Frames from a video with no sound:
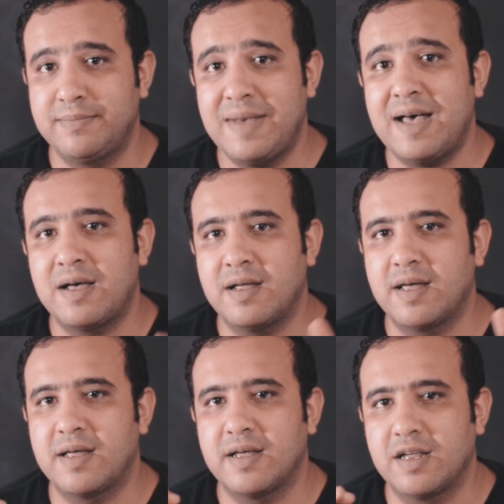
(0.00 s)
مع
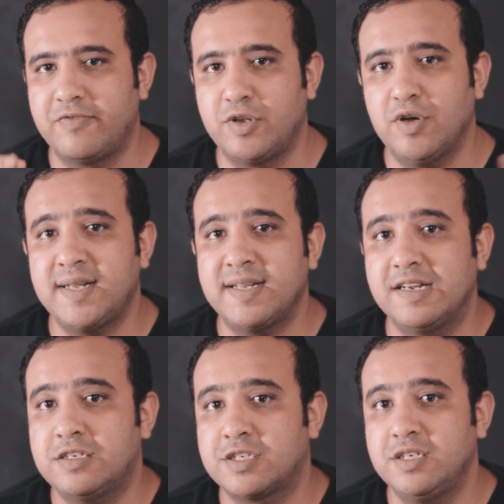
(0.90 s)
آه، الفيديوهات
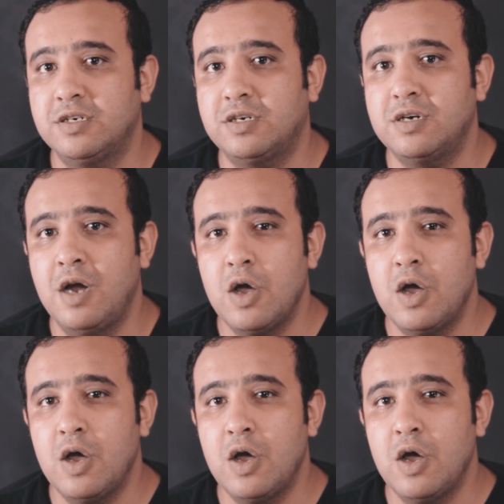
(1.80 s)
ال HDR